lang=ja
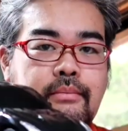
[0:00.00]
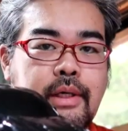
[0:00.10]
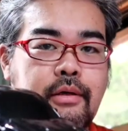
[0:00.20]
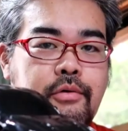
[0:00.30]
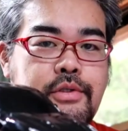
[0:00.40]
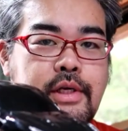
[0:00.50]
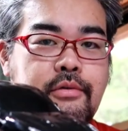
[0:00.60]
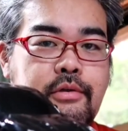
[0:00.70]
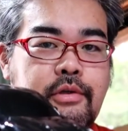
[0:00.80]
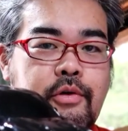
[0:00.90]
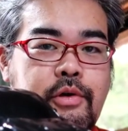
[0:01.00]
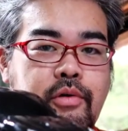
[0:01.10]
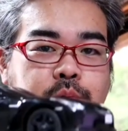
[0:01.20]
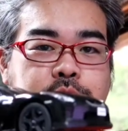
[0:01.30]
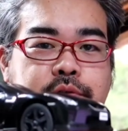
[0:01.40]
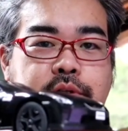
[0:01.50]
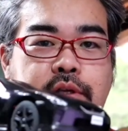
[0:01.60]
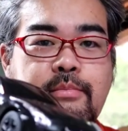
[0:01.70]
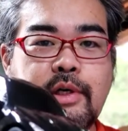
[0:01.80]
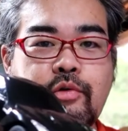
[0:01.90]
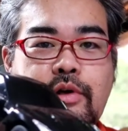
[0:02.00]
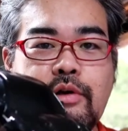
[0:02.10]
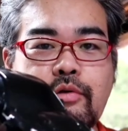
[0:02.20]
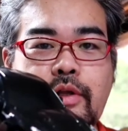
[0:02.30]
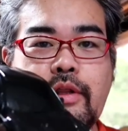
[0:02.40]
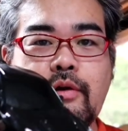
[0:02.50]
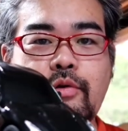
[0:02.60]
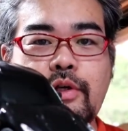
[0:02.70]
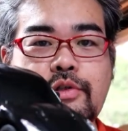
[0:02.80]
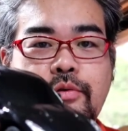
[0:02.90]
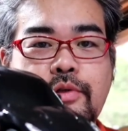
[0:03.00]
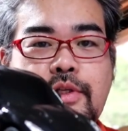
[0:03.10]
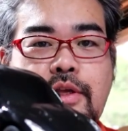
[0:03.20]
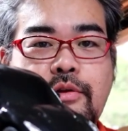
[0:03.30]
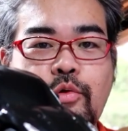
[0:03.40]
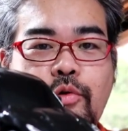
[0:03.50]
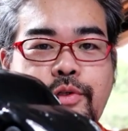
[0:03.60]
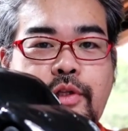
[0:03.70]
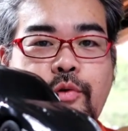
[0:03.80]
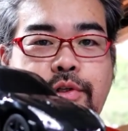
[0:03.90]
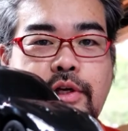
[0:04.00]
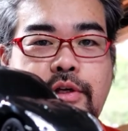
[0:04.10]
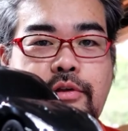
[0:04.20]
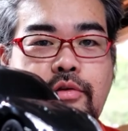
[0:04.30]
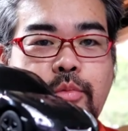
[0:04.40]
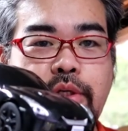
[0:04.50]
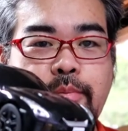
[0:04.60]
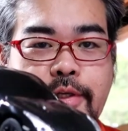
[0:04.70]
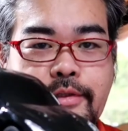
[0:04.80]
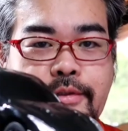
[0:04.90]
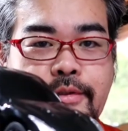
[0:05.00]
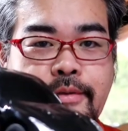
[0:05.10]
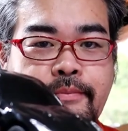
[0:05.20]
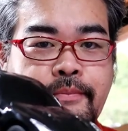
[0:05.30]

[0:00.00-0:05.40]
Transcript: まあ、こちらの黒い方もですね、まあ、これはこれでコレクションとして残しておきたいと思います。